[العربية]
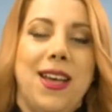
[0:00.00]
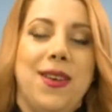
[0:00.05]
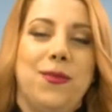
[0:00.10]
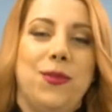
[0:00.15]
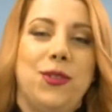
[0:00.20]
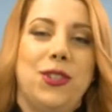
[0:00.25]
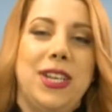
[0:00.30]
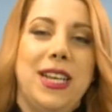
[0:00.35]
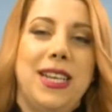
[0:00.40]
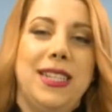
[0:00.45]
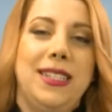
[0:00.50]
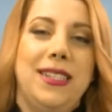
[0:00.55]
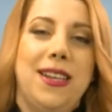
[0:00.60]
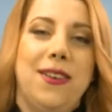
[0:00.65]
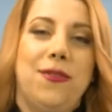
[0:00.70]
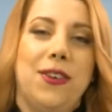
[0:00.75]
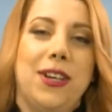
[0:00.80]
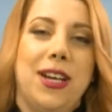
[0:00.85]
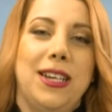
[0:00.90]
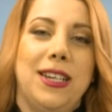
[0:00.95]
مشاهدينا
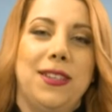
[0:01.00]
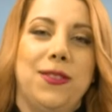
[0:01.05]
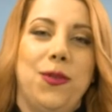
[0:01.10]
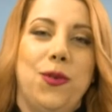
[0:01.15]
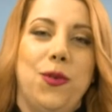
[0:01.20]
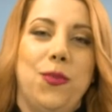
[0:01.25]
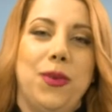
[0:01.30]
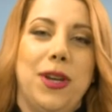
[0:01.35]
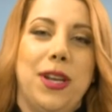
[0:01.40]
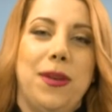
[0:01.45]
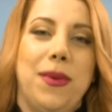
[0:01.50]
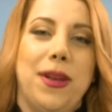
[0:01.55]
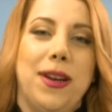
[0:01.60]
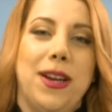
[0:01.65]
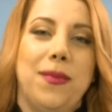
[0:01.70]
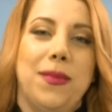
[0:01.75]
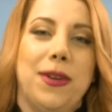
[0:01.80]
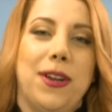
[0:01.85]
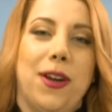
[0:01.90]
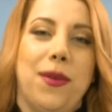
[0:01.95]
فقرة هوب كل
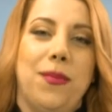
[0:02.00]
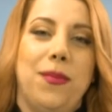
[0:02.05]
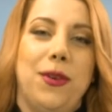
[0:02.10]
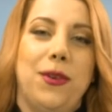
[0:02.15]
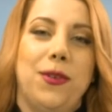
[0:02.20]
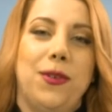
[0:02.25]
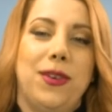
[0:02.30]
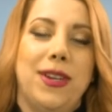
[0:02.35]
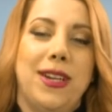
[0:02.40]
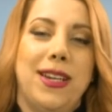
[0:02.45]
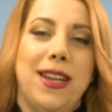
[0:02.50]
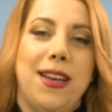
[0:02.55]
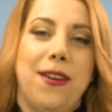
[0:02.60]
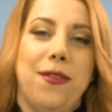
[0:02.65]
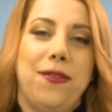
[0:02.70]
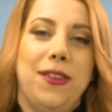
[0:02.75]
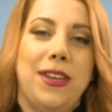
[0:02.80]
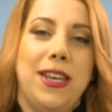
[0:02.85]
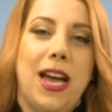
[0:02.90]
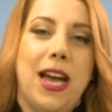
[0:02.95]
مرة بنخبركم
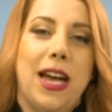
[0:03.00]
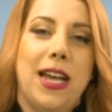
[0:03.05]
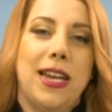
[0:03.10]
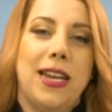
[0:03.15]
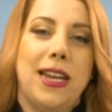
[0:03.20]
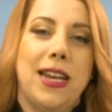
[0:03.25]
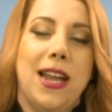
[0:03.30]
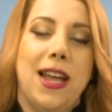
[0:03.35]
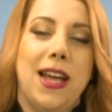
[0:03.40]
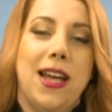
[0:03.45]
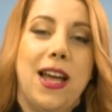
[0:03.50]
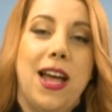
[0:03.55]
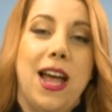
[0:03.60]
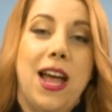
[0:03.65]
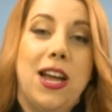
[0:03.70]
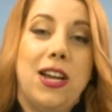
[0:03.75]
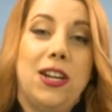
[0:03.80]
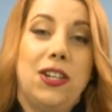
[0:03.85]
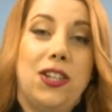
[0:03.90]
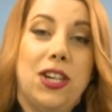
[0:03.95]
فيها عن
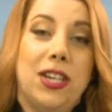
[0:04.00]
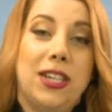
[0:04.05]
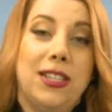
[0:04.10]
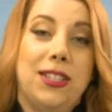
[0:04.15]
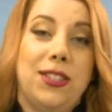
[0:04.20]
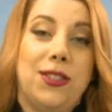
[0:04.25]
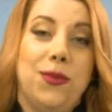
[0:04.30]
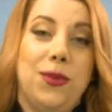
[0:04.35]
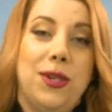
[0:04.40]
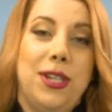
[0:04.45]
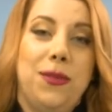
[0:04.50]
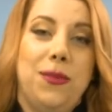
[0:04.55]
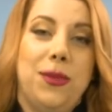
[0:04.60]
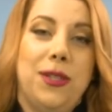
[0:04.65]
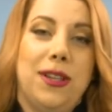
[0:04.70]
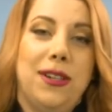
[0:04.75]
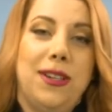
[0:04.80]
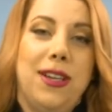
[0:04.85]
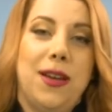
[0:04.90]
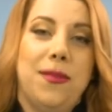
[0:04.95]
شخص ولد
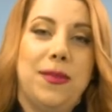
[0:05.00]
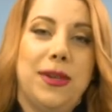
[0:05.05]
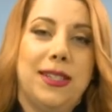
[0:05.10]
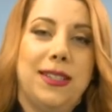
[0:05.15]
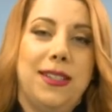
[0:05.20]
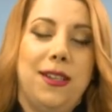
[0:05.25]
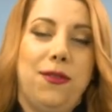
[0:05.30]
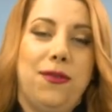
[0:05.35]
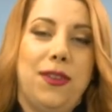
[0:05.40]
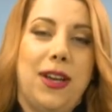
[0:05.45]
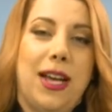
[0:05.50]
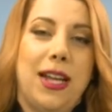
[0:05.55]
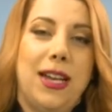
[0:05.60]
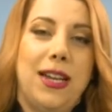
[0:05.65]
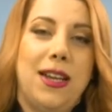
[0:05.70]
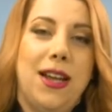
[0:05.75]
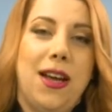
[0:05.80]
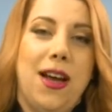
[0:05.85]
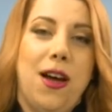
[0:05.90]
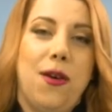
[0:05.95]
بطريقة مختلفة
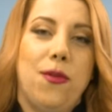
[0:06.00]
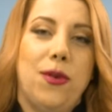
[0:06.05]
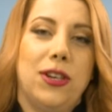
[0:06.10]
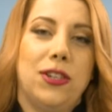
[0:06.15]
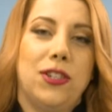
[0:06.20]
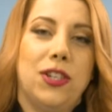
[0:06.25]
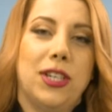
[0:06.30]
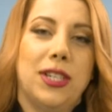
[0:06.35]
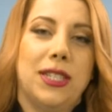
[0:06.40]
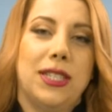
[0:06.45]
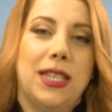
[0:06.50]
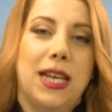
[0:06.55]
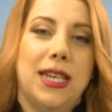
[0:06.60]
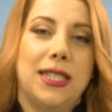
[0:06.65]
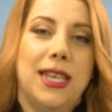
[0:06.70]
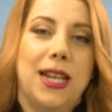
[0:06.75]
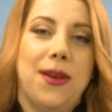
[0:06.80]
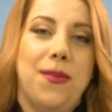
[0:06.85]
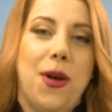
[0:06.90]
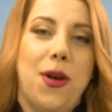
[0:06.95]
عنا أو عن شخص
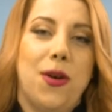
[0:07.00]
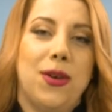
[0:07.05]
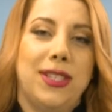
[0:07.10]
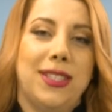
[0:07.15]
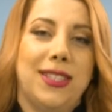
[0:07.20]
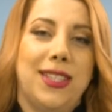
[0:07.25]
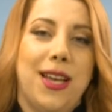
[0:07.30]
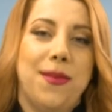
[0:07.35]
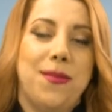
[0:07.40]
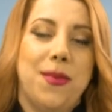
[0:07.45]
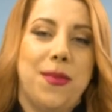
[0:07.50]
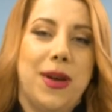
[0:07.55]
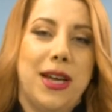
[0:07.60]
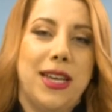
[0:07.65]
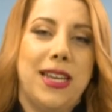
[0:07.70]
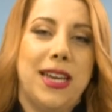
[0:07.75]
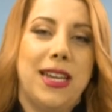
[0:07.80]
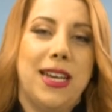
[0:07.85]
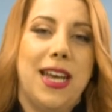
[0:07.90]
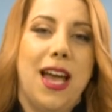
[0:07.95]
حصل معه إصابة
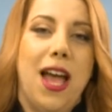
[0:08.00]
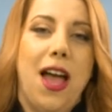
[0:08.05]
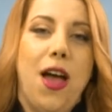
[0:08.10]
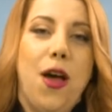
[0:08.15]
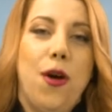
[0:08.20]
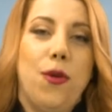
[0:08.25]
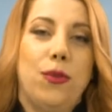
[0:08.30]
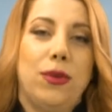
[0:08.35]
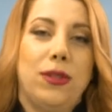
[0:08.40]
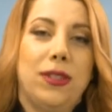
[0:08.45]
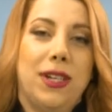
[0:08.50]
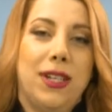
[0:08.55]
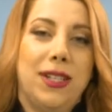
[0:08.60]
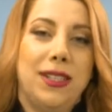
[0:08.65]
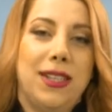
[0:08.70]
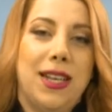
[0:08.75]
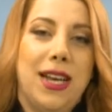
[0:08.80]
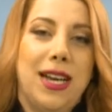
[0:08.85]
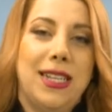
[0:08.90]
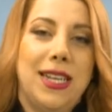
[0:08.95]
معينة
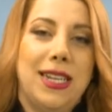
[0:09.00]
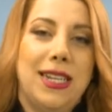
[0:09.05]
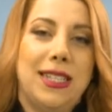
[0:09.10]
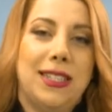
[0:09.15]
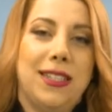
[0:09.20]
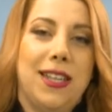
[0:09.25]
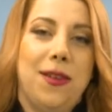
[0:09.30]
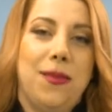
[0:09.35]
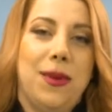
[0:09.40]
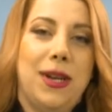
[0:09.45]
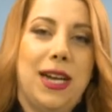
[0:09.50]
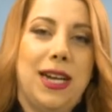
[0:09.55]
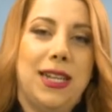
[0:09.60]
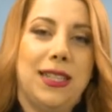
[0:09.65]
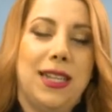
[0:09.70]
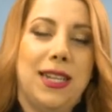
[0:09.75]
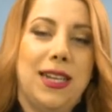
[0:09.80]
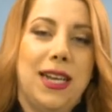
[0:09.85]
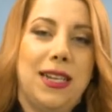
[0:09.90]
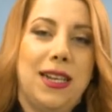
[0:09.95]
وتخطى هذا الإصابة
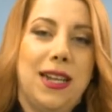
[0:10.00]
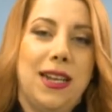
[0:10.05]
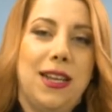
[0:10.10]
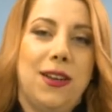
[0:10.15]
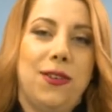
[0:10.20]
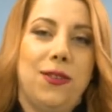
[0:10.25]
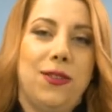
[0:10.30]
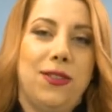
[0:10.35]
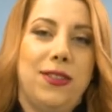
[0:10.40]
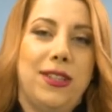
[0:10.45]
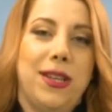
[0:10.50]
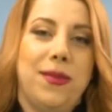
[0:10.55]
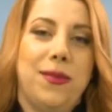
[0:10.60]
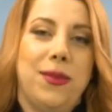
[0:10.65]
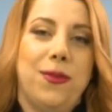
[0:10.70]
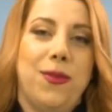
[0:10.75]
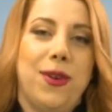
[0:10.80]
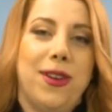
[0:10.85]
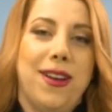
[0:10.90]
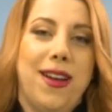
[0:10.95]
لحتى نحن ناخد
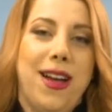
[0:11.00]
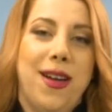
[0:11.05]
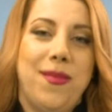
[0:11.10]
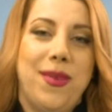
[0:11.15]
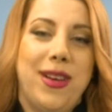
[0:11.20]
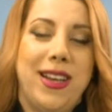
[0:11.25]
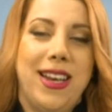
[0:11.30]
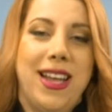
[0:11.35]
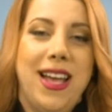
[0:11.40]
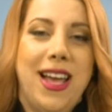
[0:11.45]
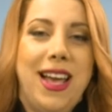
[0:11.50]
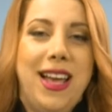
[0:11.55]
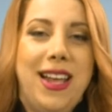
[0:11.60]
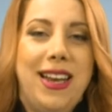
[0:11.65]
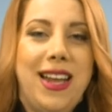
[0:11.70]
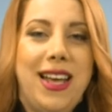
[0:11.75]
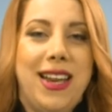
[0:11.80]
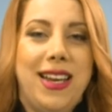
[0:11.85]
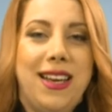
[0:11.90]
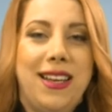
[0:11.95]
من وراء أمل
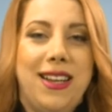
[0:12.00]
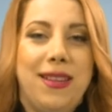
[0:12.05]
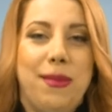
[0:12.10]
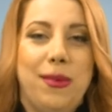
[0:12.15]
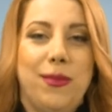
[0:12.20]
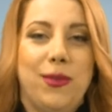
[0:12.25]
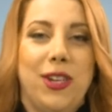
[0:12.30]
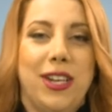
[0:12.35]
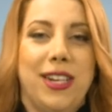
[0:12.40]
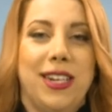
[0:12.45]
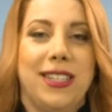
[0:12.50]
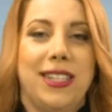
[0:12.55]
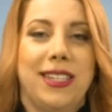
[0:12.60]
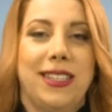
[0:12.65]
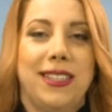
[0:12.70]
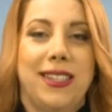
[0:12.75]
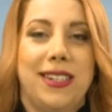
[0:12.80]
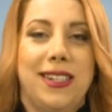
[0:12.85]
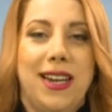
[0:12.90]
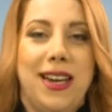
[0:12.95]
لأن نحن بمجرد
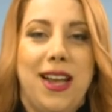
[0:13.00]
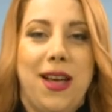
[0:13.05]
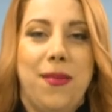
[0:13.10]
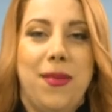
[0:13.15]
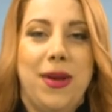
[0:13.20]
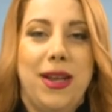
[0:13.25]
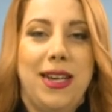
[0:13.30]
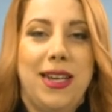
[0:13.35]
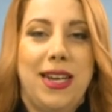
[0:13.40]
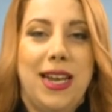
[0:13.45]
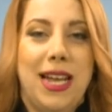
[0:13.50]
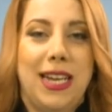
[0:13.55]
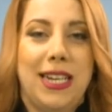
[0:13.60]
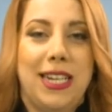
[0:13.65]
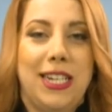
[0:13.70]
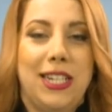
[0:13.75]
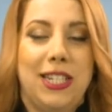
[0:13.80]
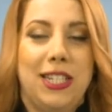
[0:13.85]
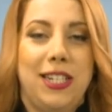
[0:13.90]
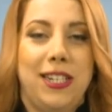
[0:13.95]
اخترنا الأمل
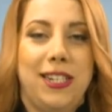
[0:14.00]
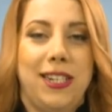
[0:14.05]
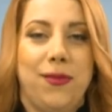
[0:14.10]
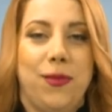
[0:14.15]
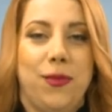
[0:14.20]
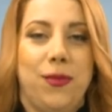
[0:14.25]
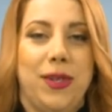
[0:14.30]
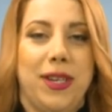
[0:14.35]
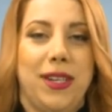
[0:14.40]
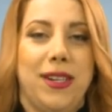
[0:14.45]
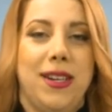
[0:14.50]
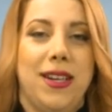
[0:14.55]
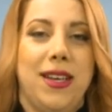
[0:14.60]
كل شيء ممكن